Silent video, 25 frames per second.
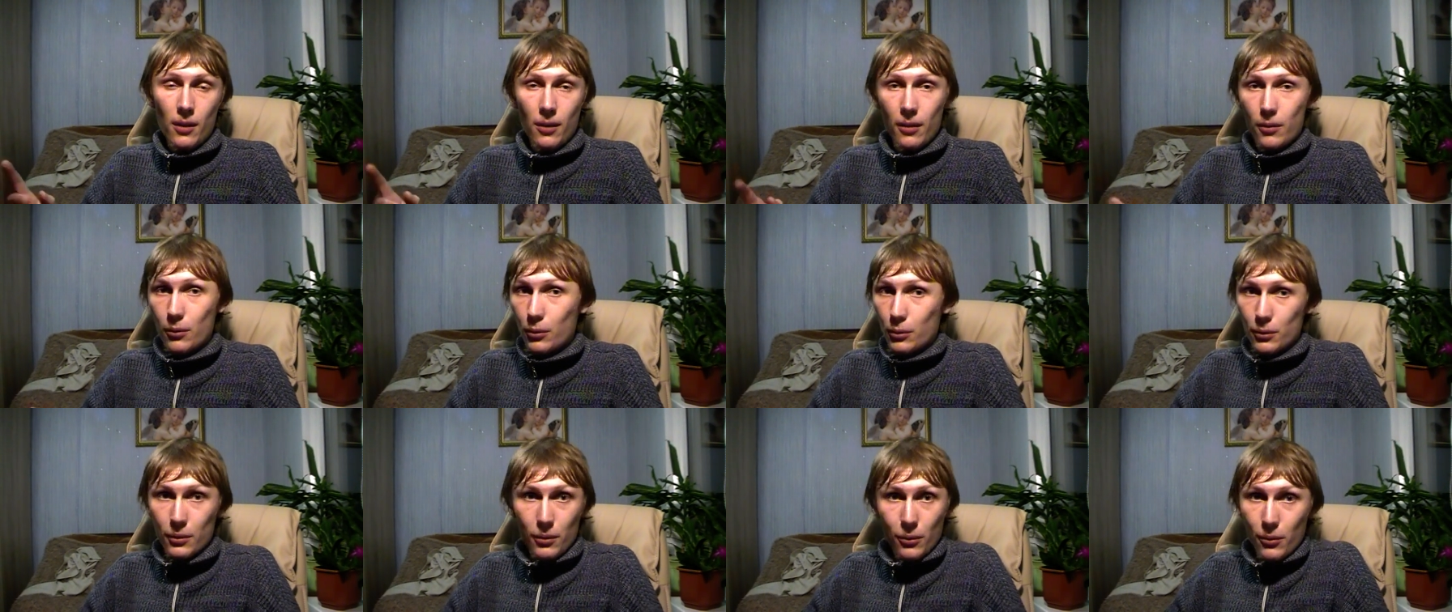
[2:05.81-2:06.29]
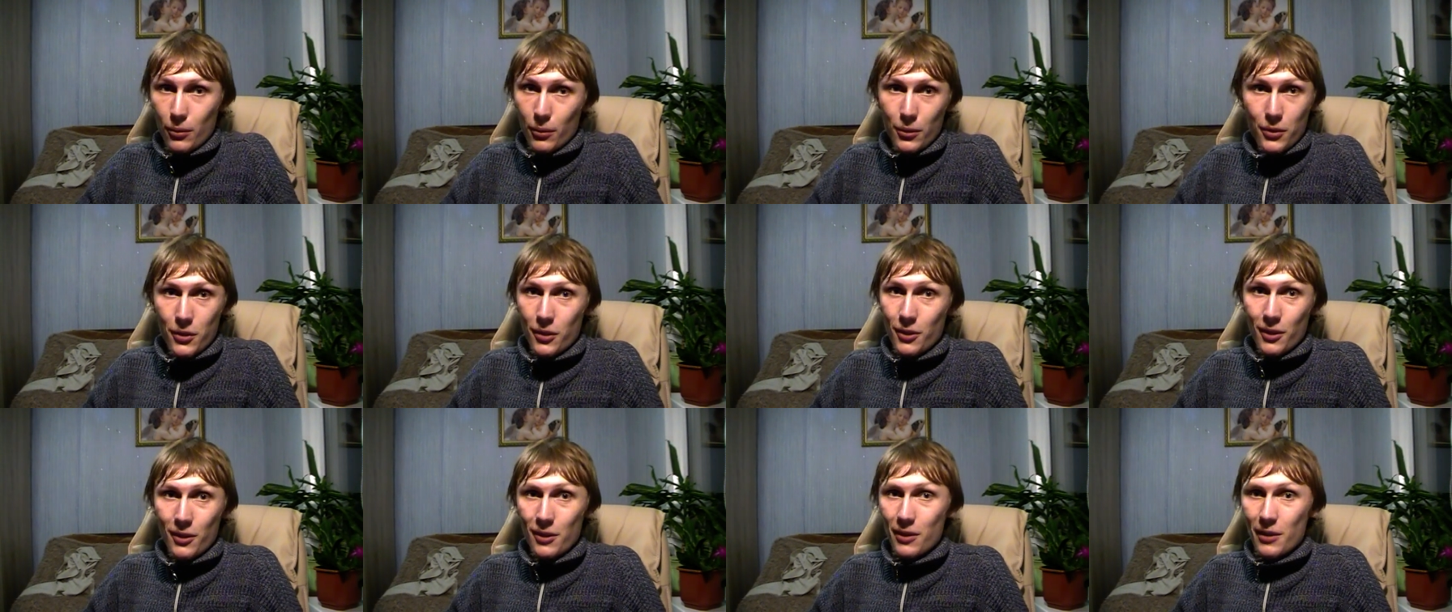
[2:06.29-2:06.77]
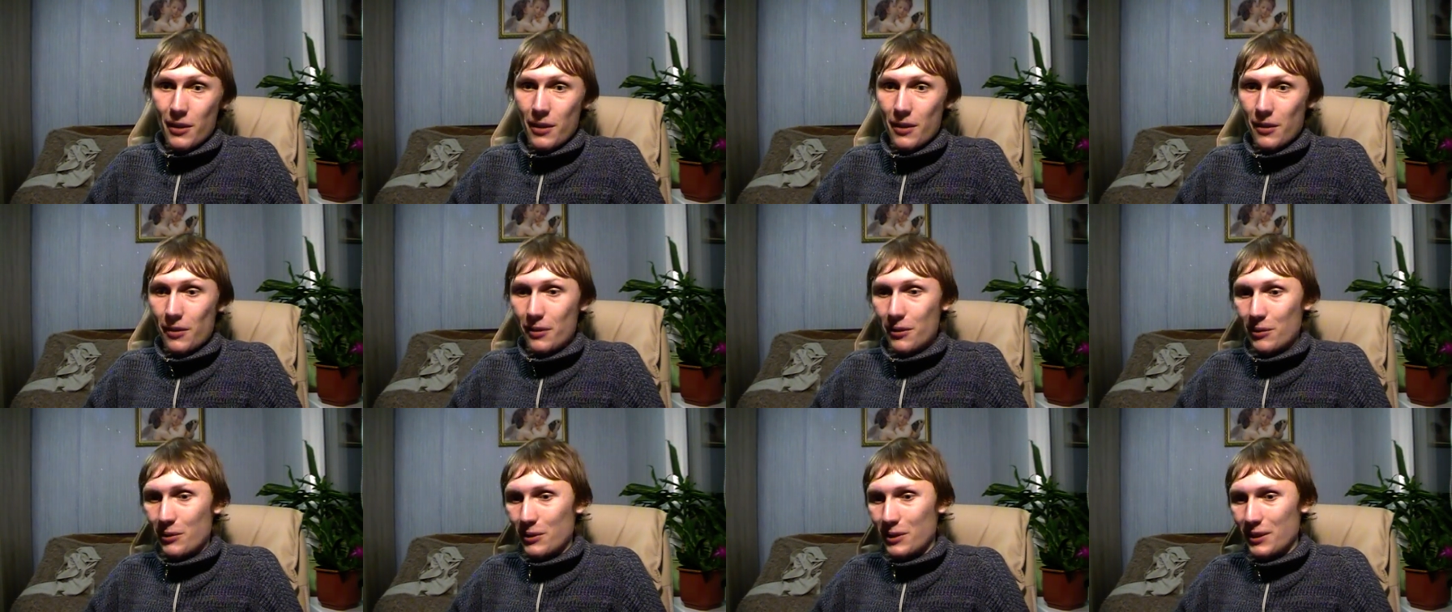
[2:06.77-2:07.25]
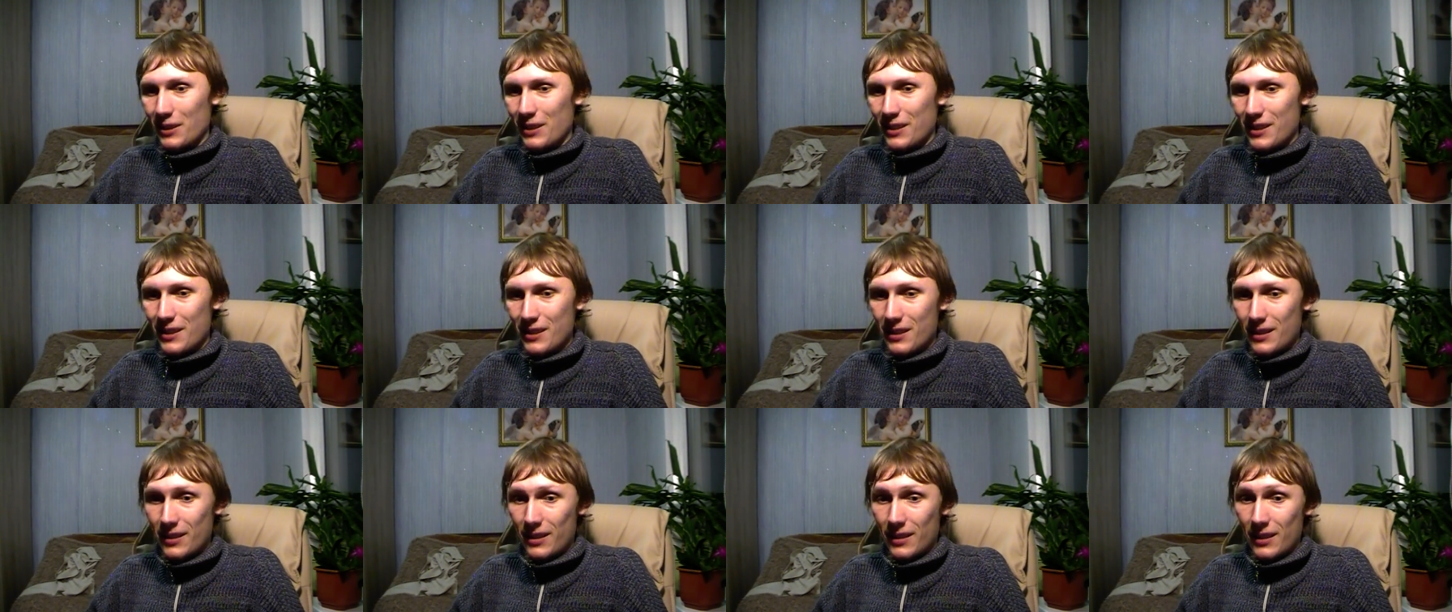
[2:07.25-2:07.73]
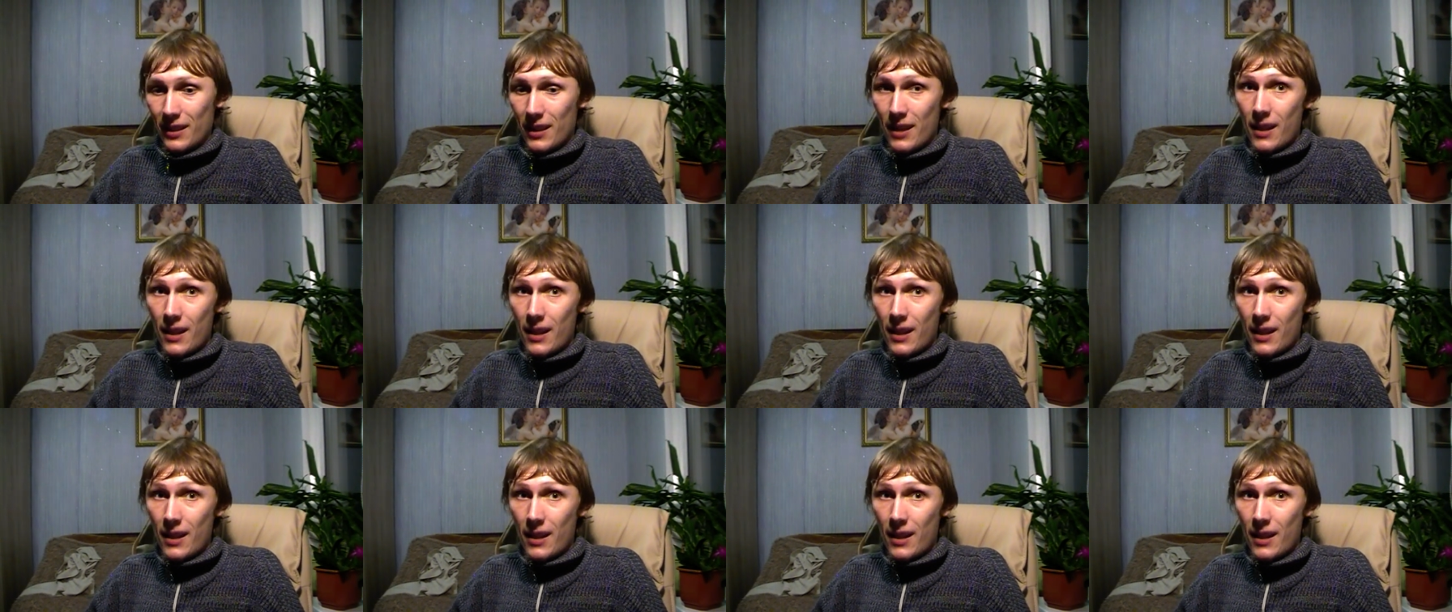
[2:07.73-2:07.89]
Вот очень интересно он это делает